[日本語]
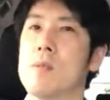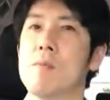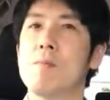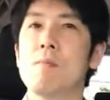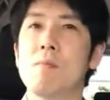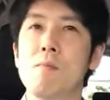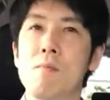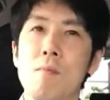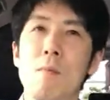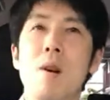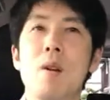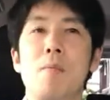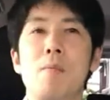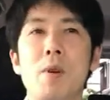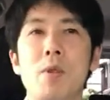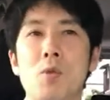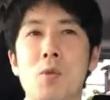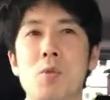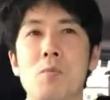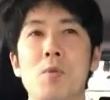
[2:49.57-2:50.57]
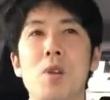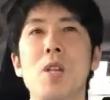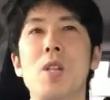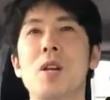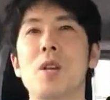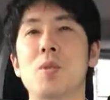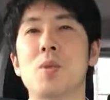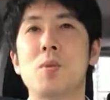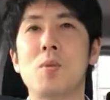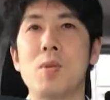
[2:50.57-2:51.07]
うん、まあ、やっぱりそう見え
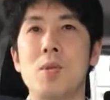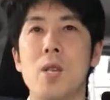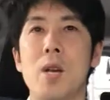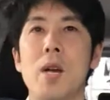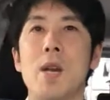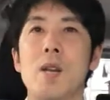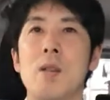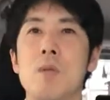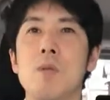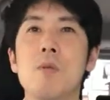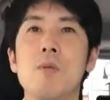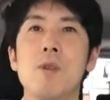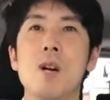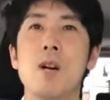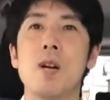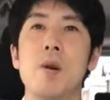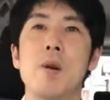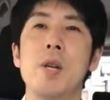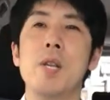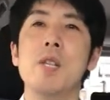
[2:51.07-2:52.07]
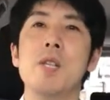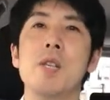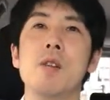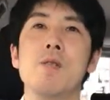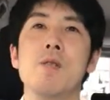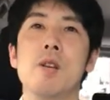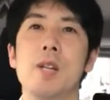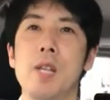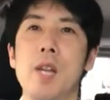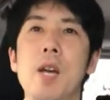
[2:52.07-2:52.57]
ない存在の関わりってい
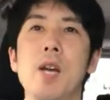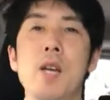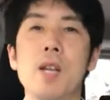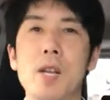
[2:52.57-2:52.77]
うのはね、